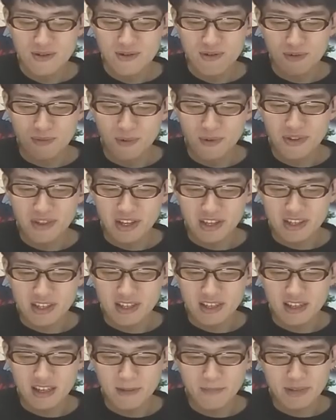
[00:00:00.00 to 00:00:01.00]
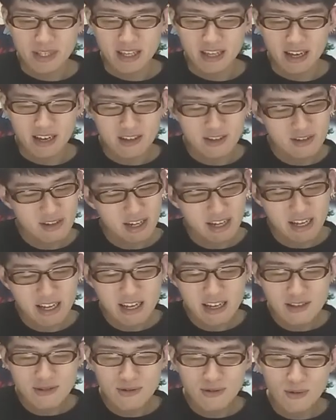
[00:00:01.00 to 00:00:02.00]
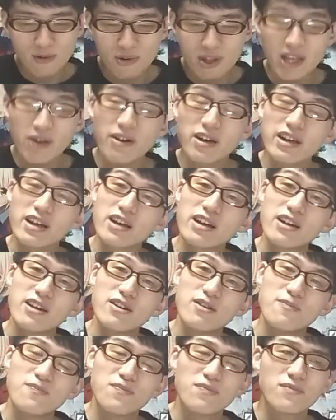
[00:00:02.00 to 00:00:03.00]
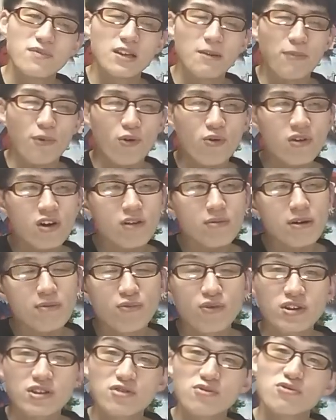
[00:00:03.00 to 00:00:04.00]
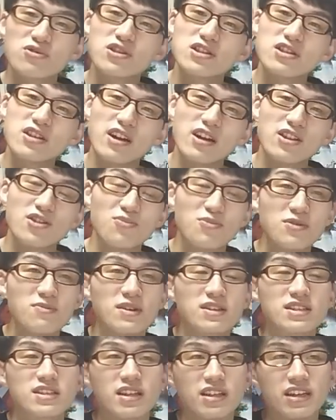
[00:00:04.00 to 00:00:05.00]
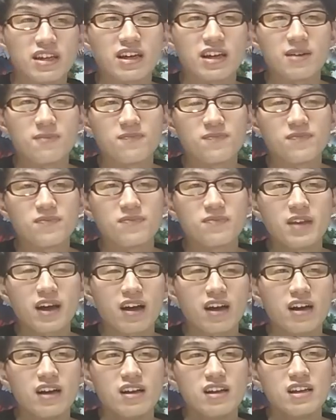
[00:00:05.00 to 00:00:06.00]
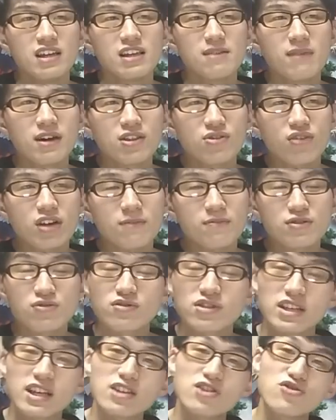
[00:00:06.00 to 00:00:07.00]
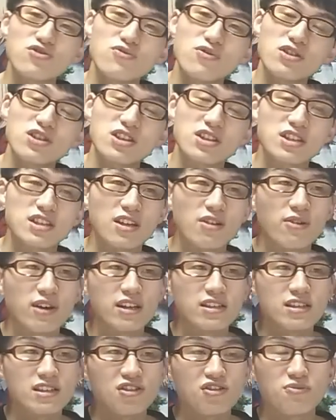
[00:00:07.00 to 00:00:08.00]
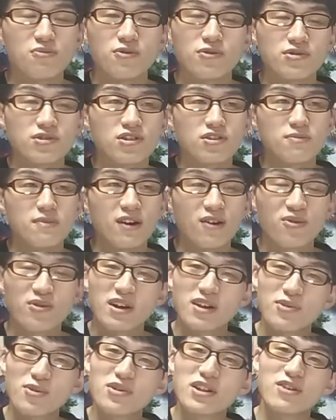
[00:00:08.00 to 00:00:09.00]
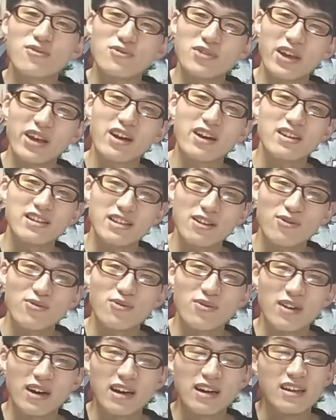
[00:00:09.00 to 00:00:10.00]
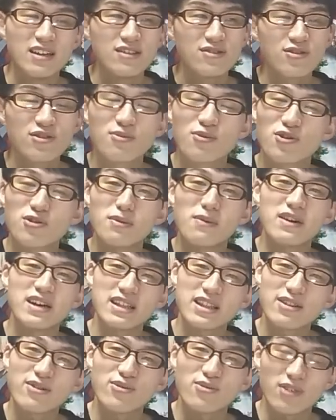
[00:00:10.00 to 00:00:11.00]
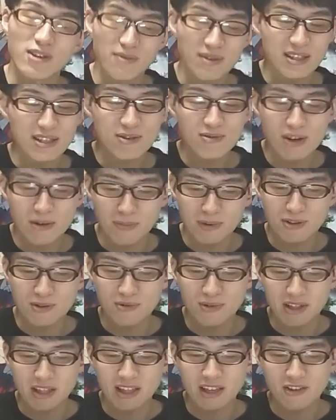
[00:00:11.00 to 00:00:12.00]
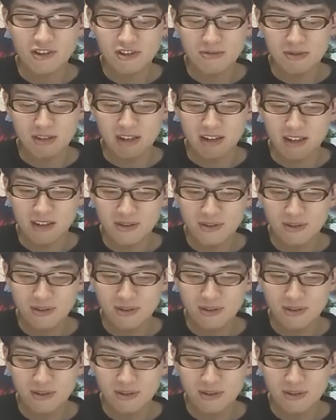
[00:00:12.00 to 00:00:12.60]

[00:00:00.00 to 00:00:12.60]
思ったしやっぱ作画映像のこだわりうん、やっぱ音楽面僕はすごい好きだなと思いましたね。うん、なんか今んとこやっぱすごい青春を意識してる感じだと思うんですけど、まあこれがどんな風に変化していくのか、それともこのままやっていくのか、まあすごいやっぱそこはね楽しみだな